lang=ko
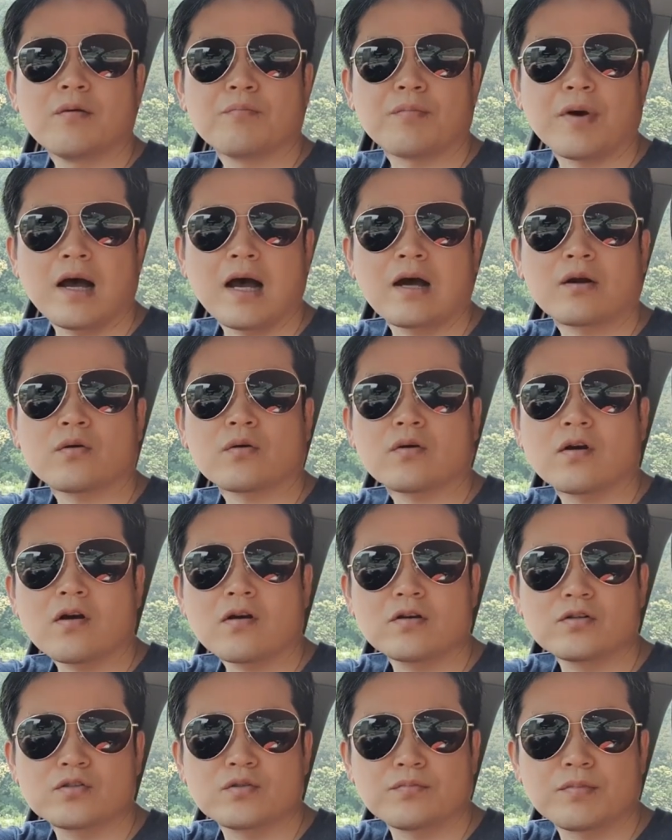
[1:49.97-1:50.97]
바로
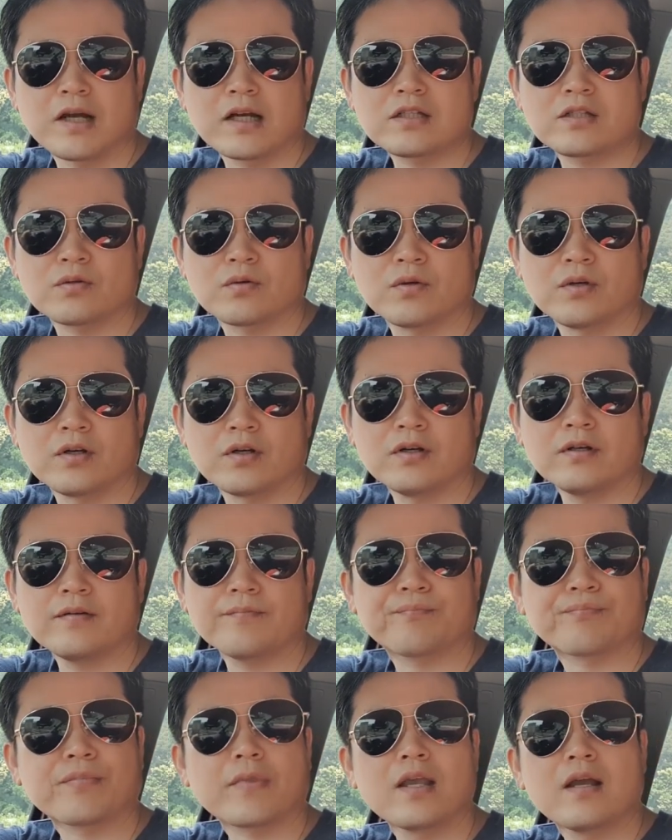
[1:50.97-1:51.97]
꺾을
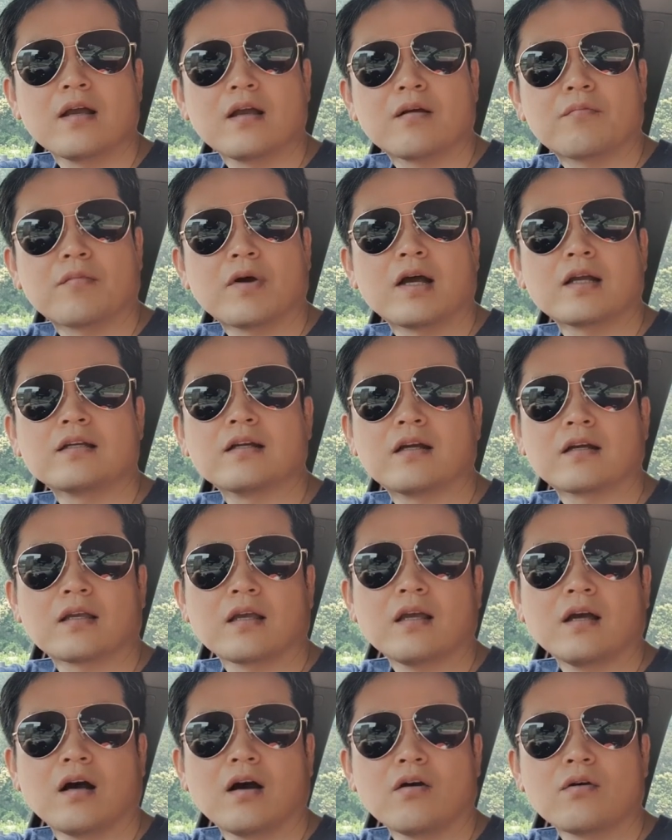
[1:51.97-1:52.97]
준비하시고요
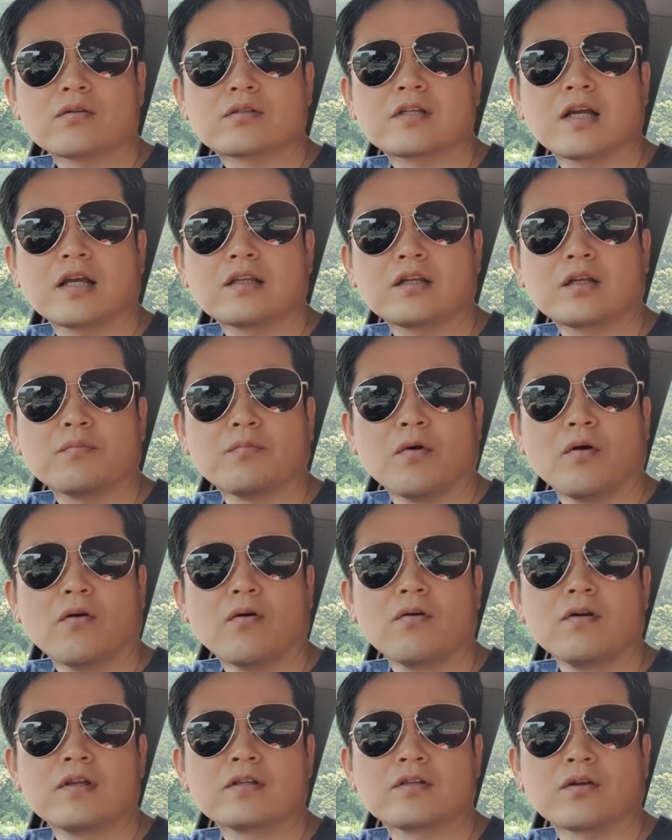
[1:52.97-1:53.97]
만약에 어, 차들이
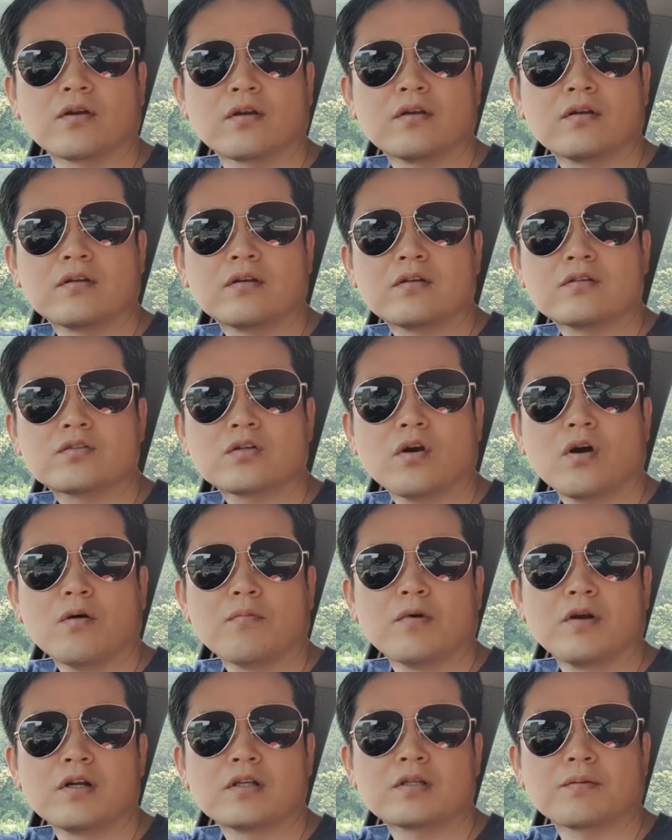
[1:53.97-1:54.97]
멀리서 저
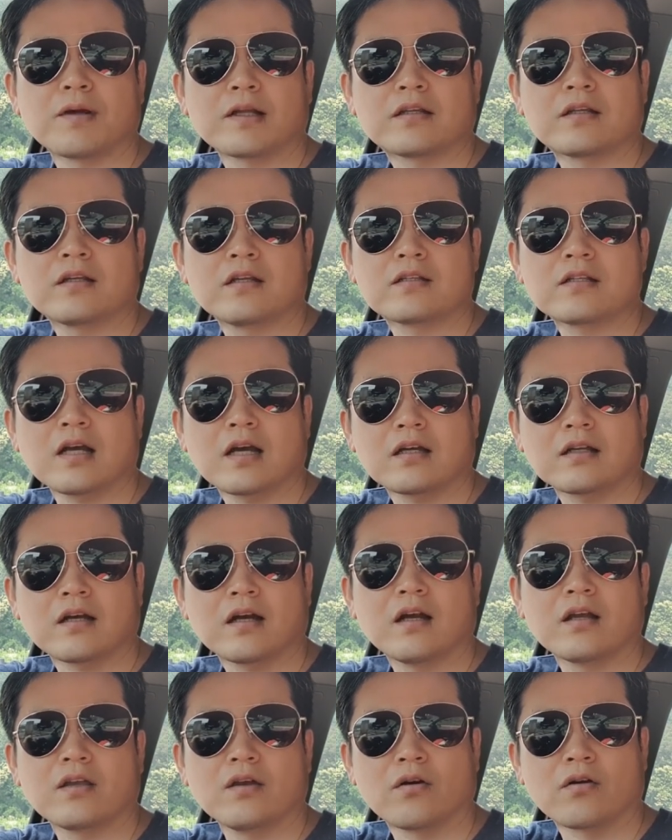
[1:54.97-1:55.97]
멀리서 봤더니
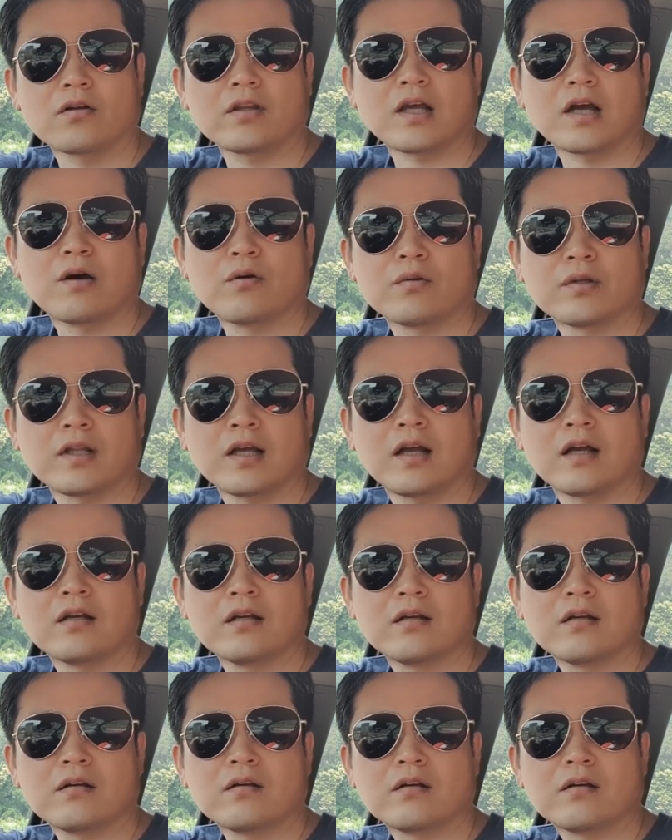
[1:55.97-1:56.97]
차가 여러 대가 온다
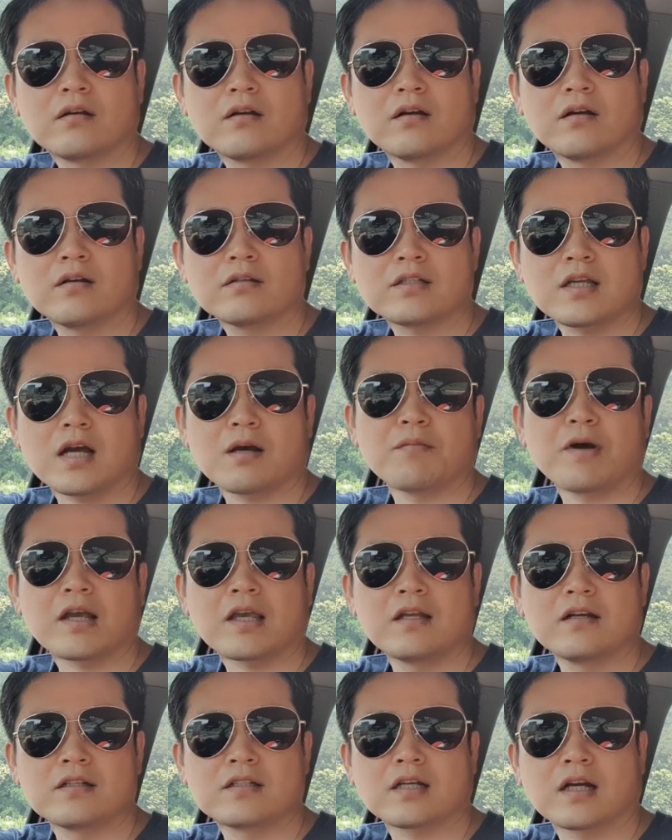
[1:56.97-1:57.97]
어, 차가
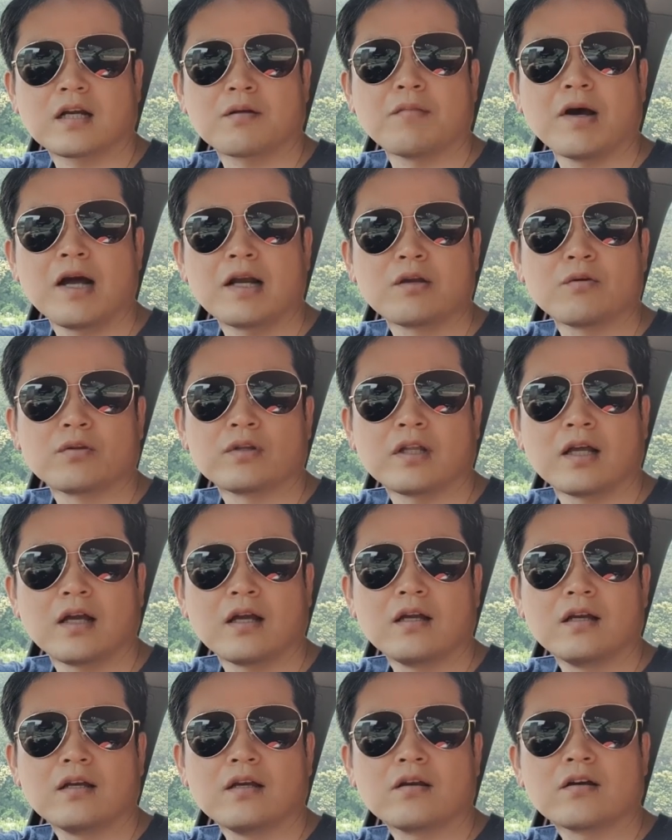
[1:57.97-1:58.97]
막히는 시간에 많이 온다
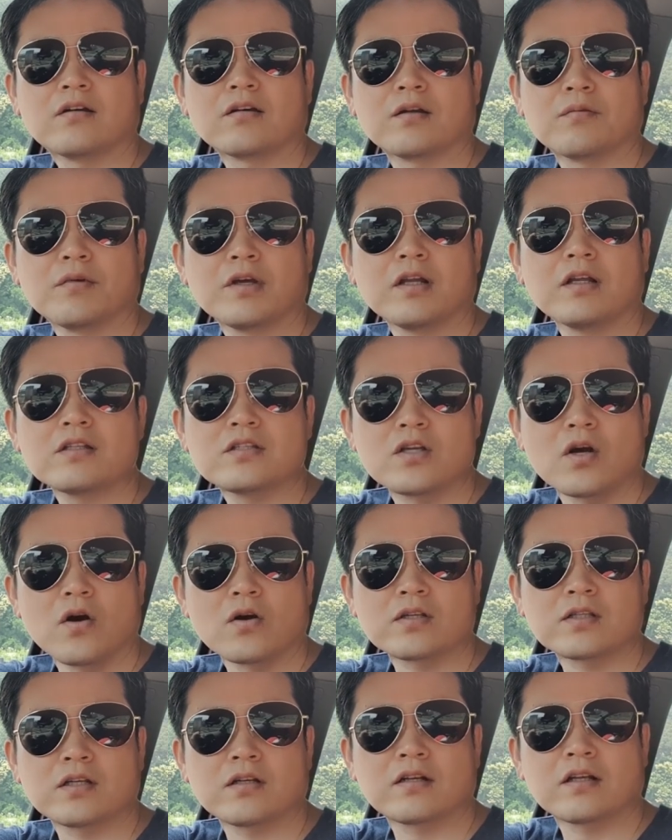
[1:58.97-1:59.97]
그러면
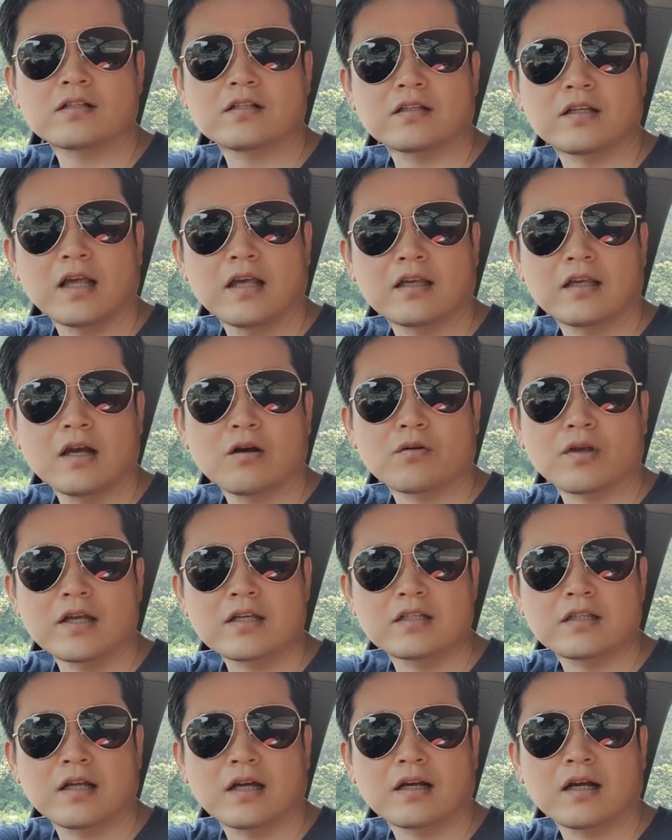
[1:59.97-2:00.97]
정선에서 대기하고
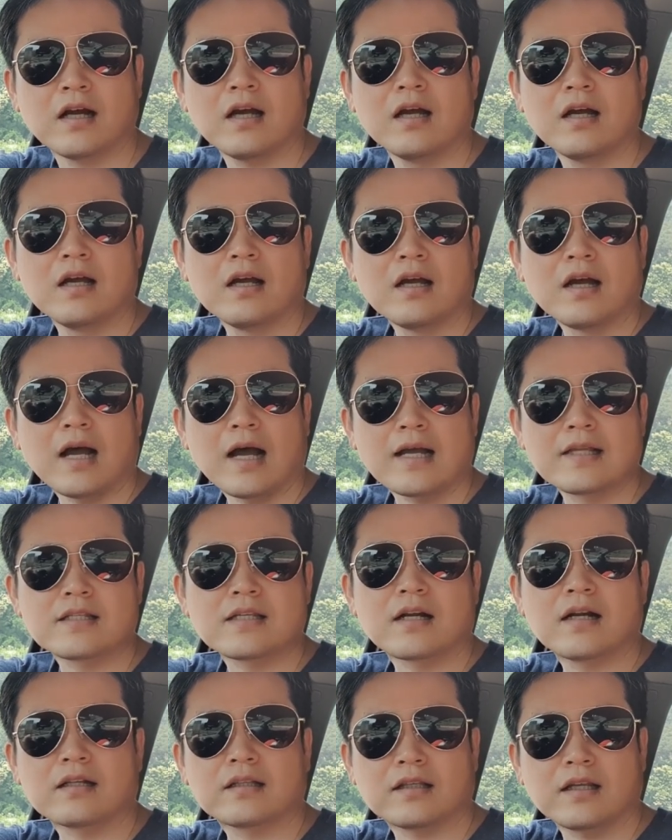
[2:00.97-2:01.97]
계시다가
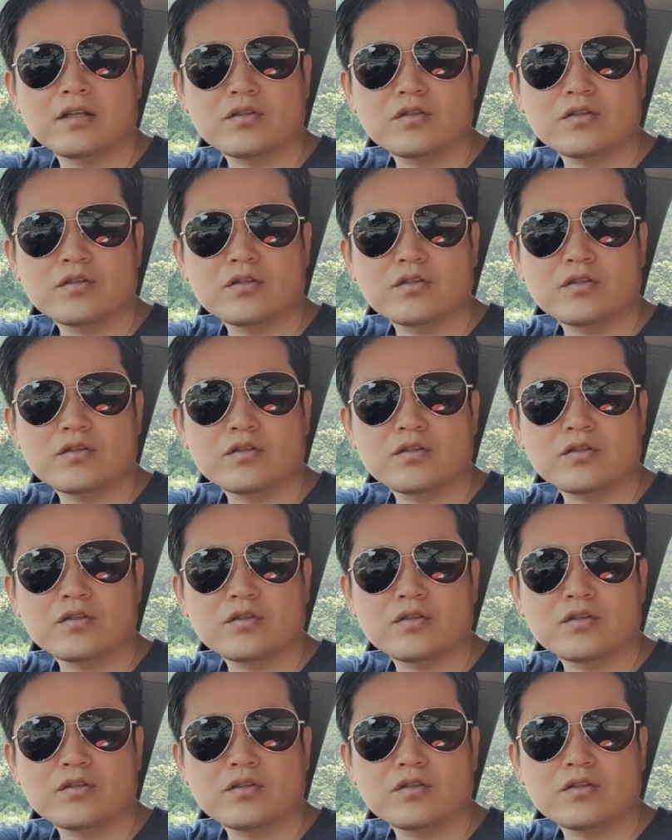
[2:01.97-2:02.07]
안전할 때